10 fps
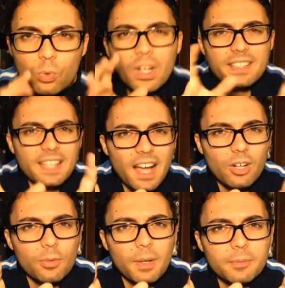Una
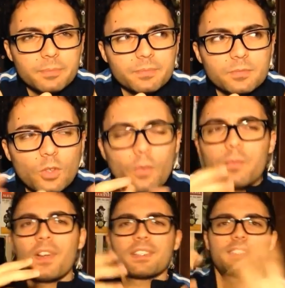sagoma, un
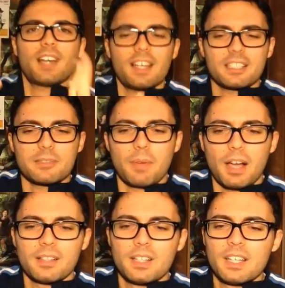
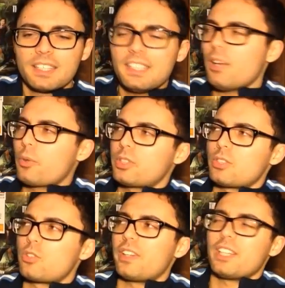fantasma. Chi è questa
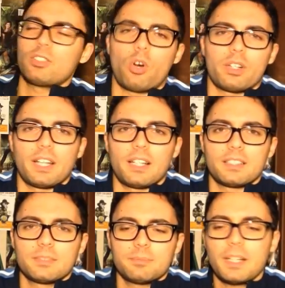giovane donna?
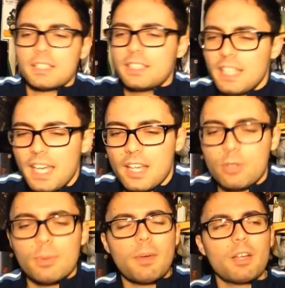Ma chi è?
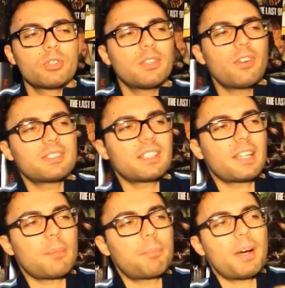Come mai ogni volta che
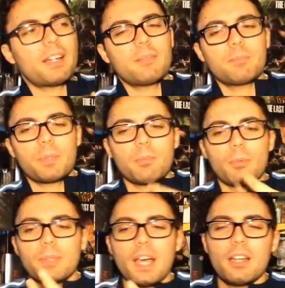appare in primo
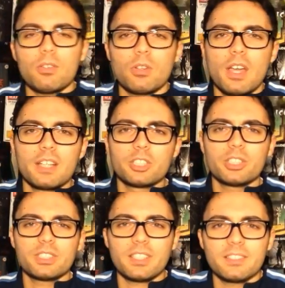piano ci
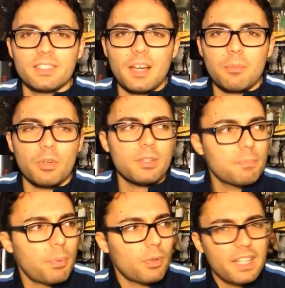sentiamo
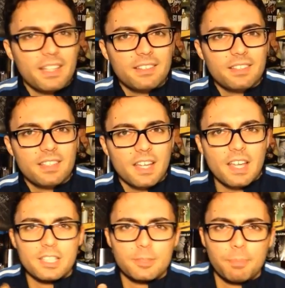imponenti
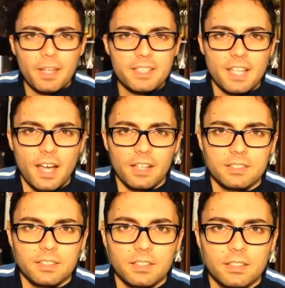e
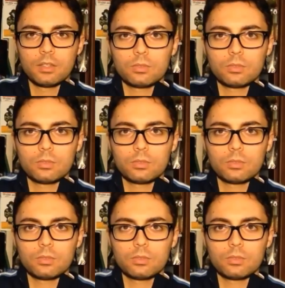spaesati?